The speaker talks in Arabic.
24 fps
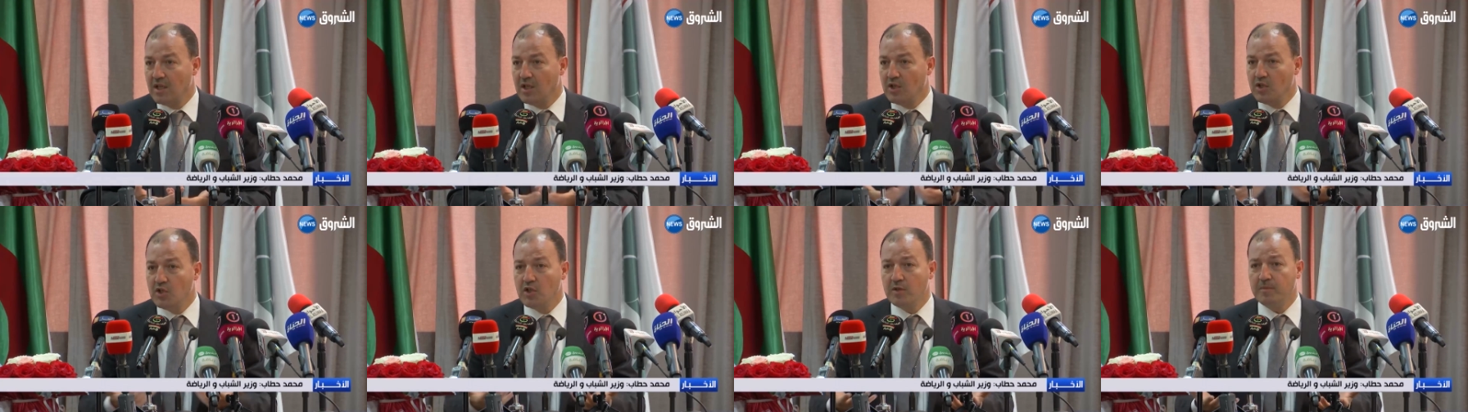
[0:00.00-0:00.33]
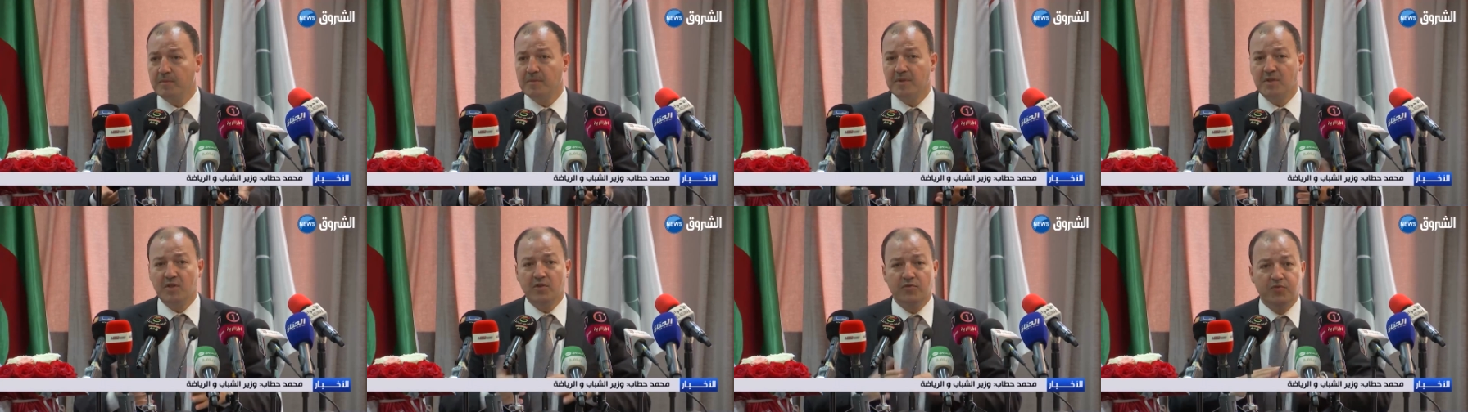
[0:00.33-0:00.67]
اليوم
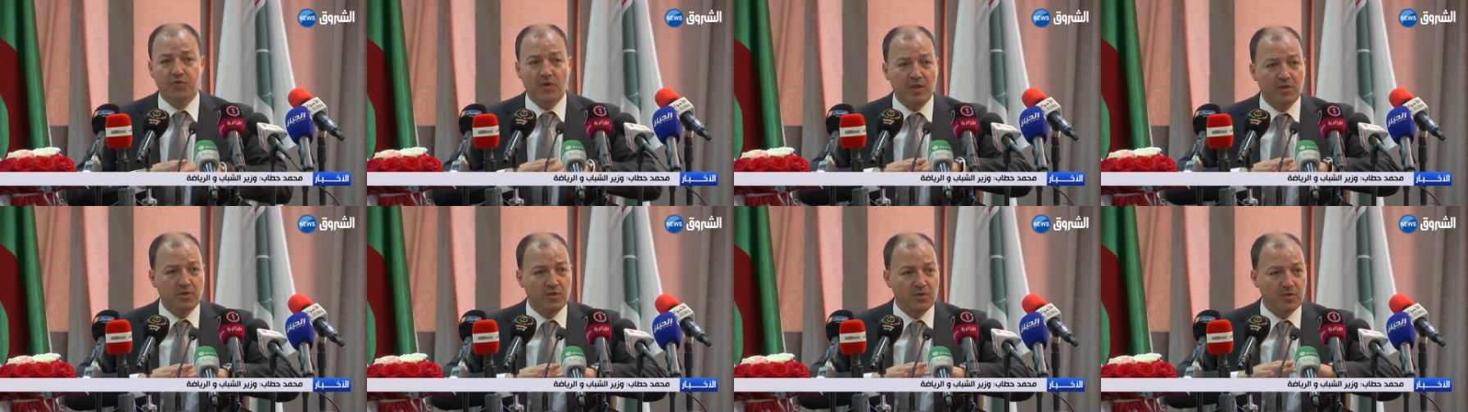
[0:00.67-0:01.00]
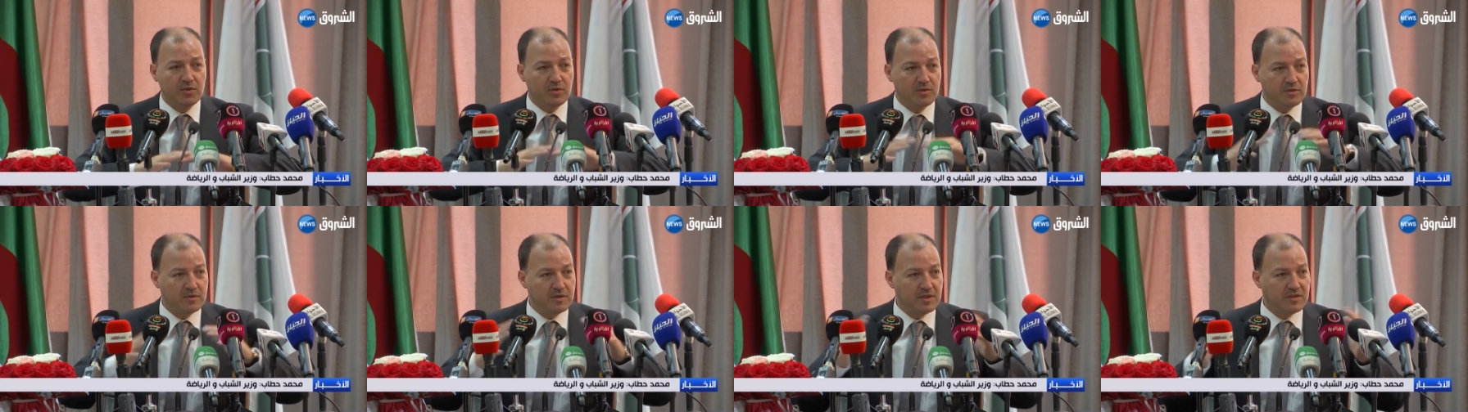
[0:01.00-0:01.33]
اون فوا
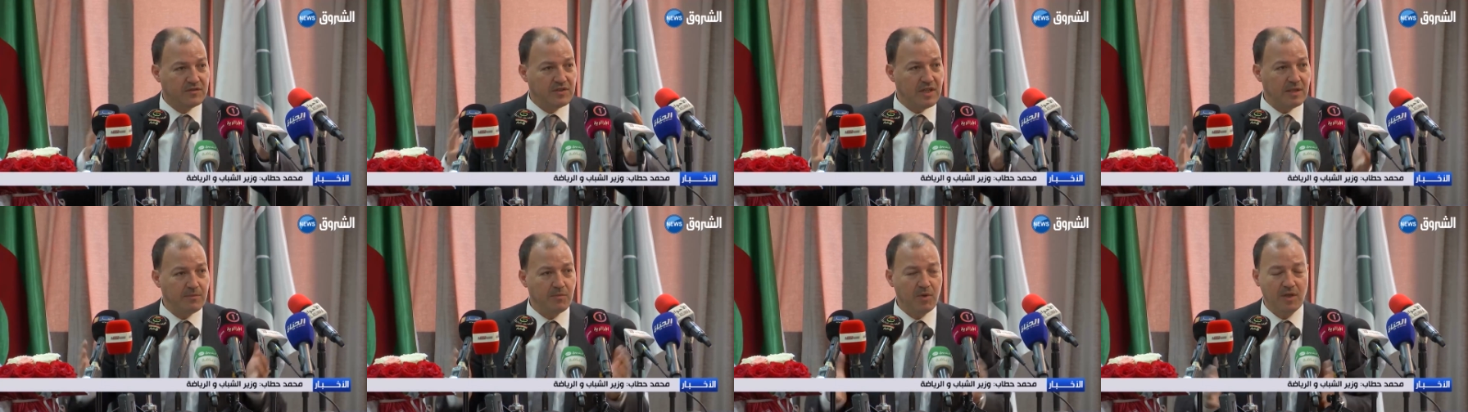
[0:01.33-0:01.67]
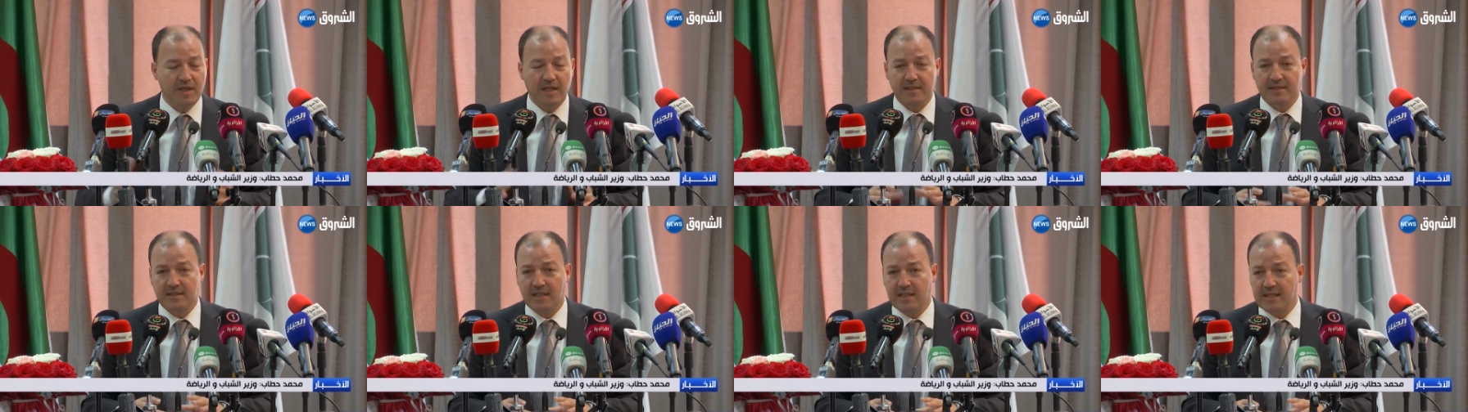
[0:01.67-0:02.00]
كو نتساموا
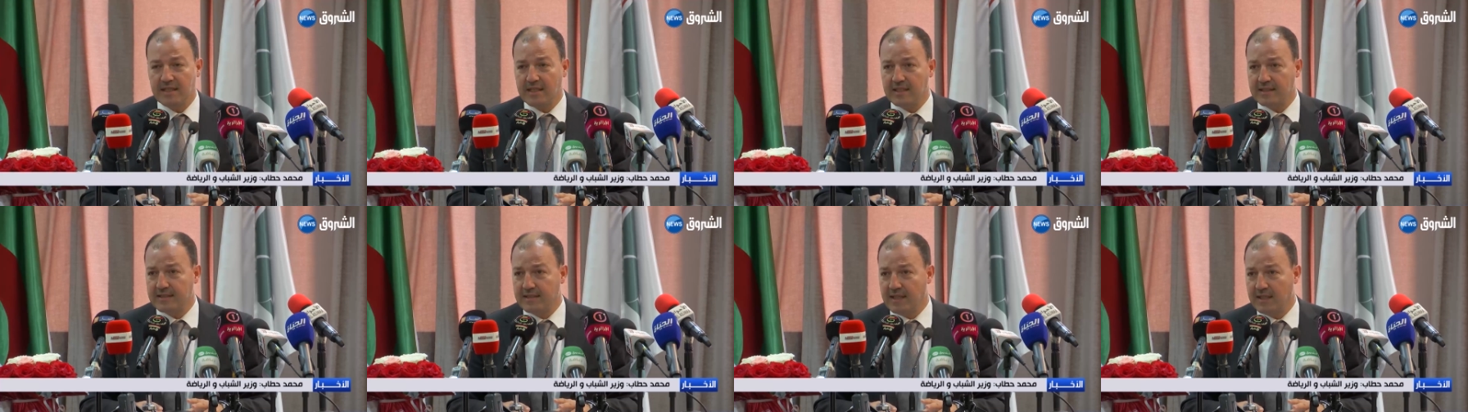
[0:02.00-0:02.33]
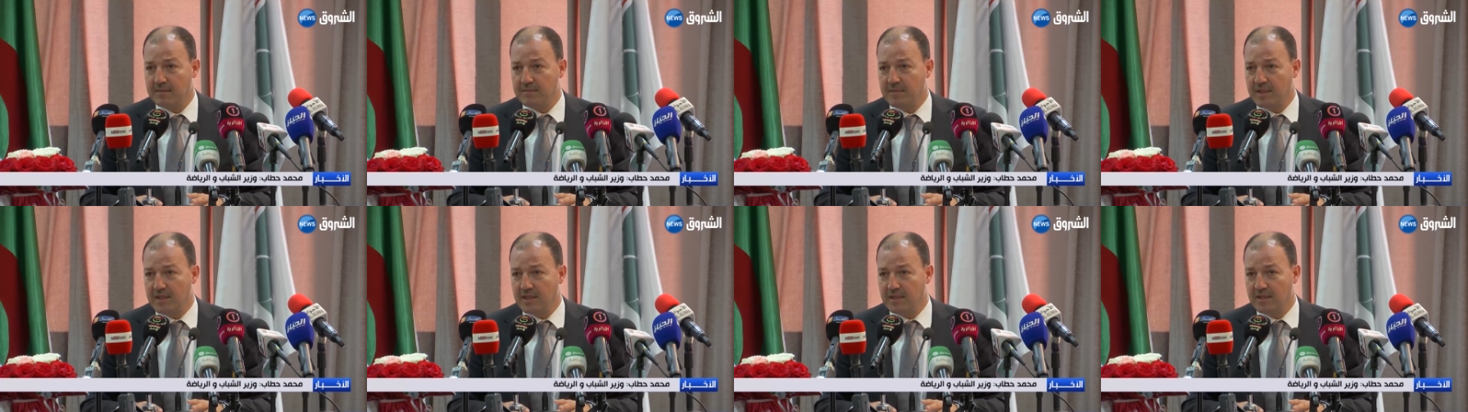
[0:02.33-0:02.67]
على طريقه
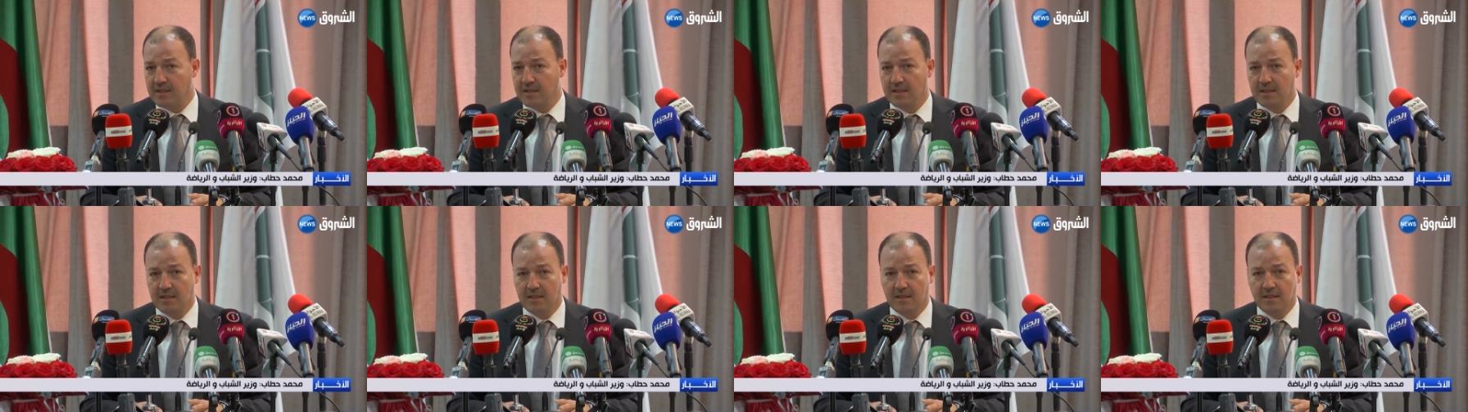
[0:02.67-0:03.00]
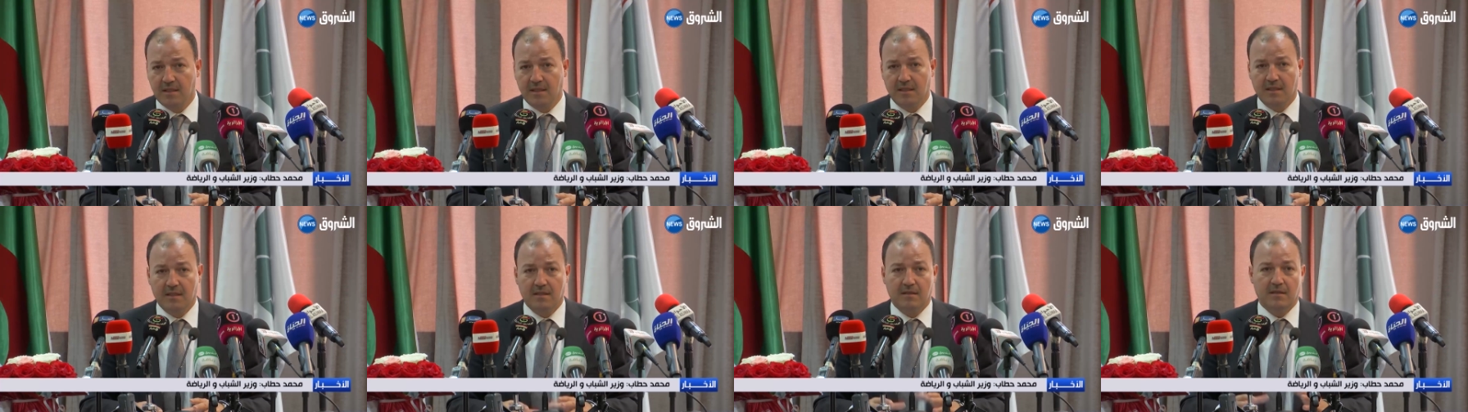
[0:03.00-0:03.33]
عمل
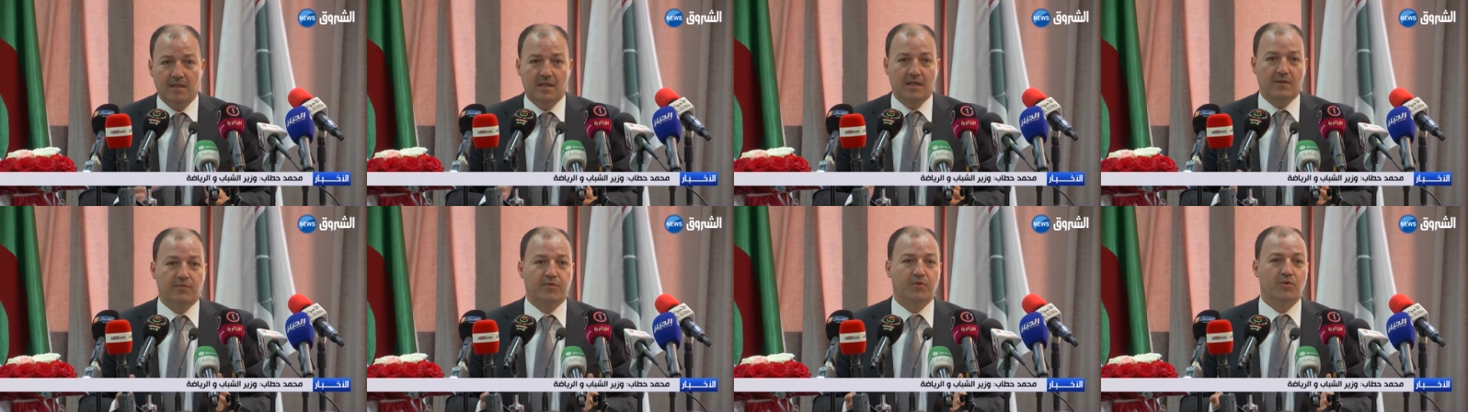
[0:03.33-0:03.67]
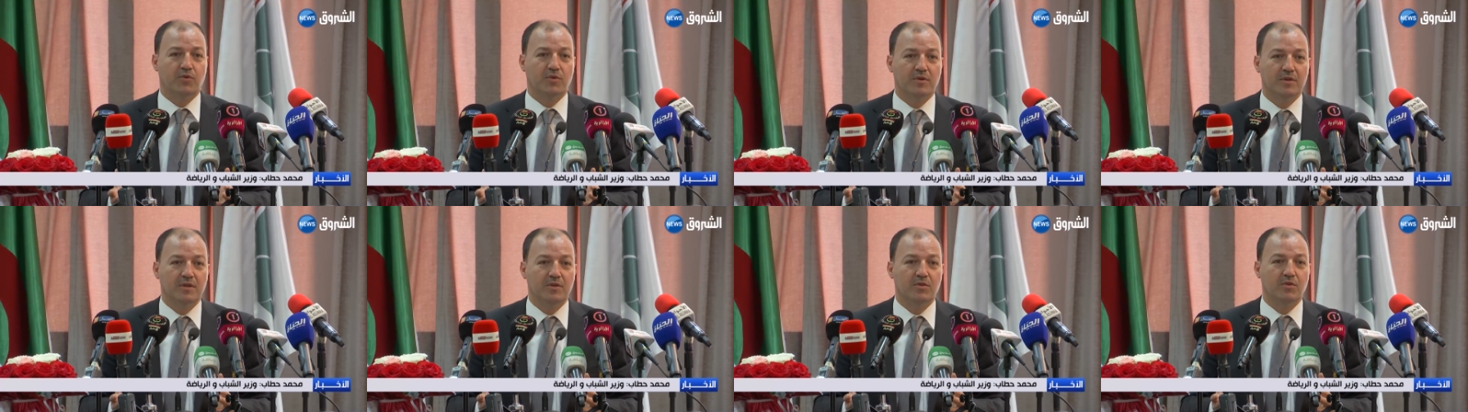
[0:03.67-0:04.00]

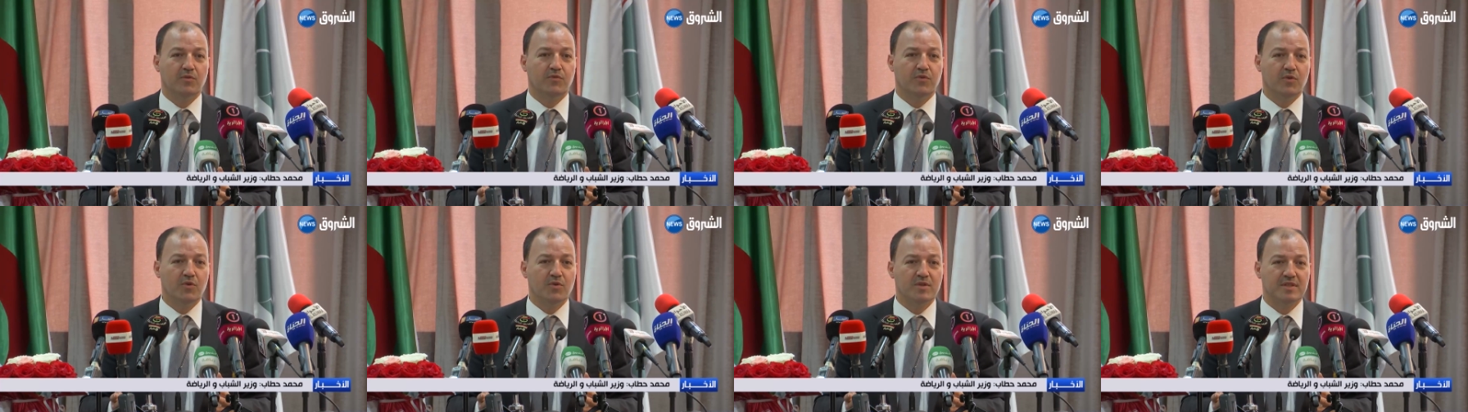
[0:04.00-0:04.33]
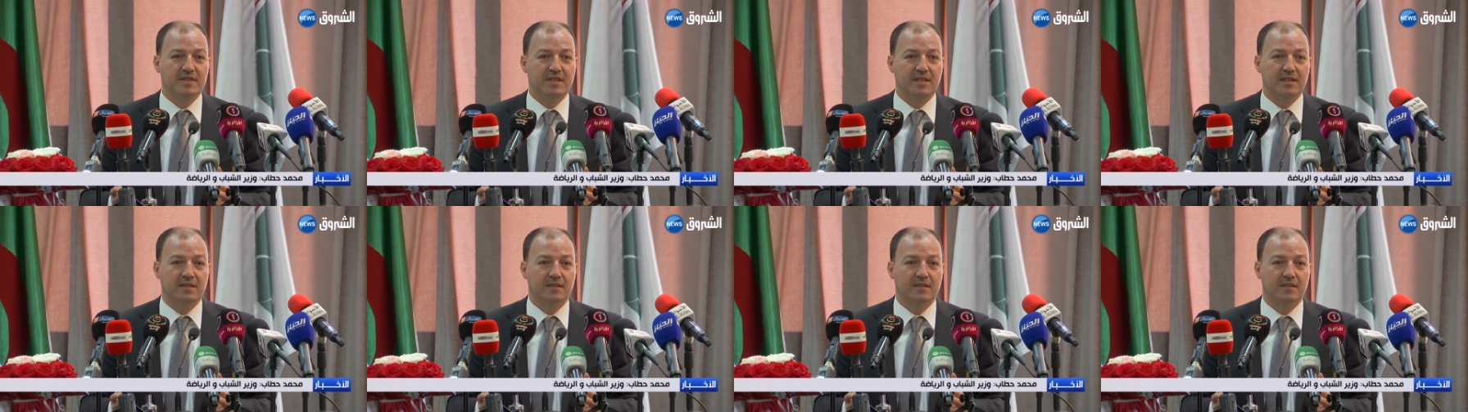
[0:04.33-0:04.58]
الفو اون فو